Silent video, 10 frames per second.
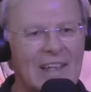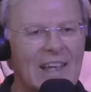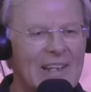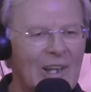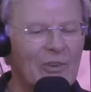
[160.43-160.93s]

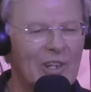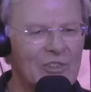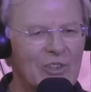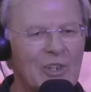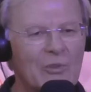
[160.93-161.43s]
Eh, e
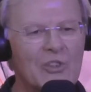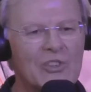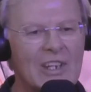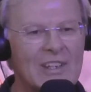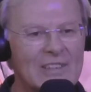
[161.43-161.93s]
nell'occasione in cui
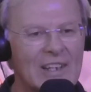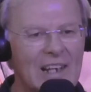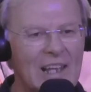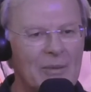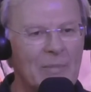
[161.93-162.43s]
scrisse
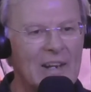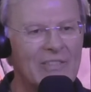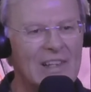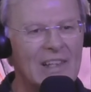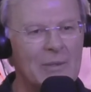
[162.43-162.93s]
Le
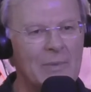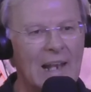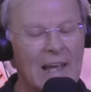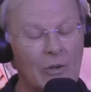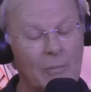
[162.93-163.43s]
meraviglie di
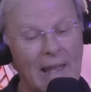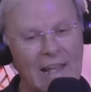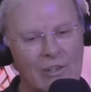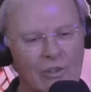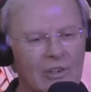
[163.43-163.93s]
Milano,
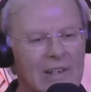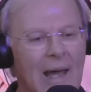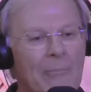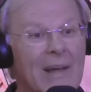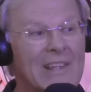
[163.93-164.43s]
meglio
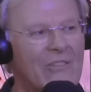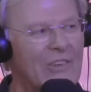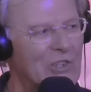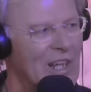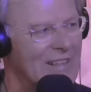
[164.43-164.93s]
La
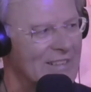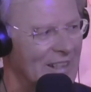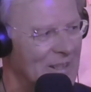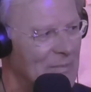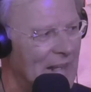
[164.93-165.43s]

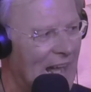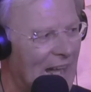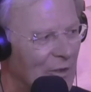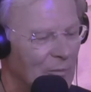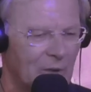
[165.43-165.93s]
magnificenza di
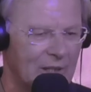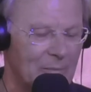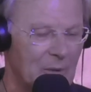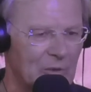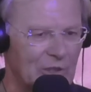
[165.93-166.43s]
Milano, poi
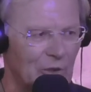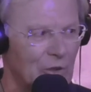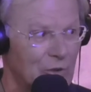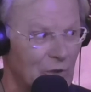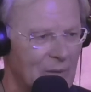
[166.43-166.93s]
abbiamo
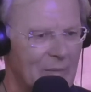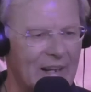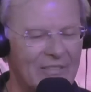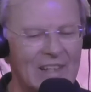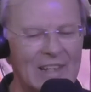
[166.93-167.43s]
tradotto le
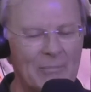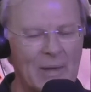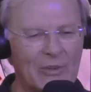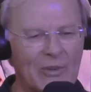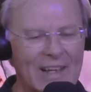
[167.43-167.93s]
meraviglie
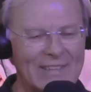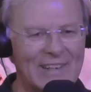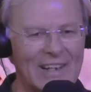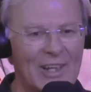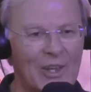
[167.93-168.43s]
per non
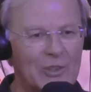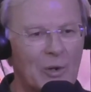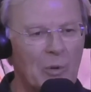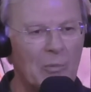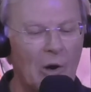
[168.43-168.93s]
essere
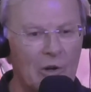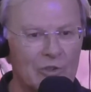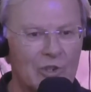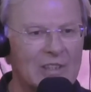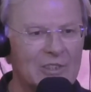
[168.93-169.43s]
troppo
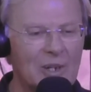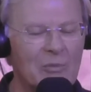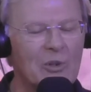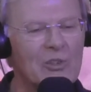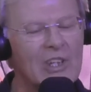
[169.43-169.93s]
bauscio,
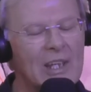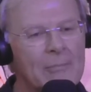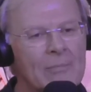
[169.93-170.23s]
diciamo così,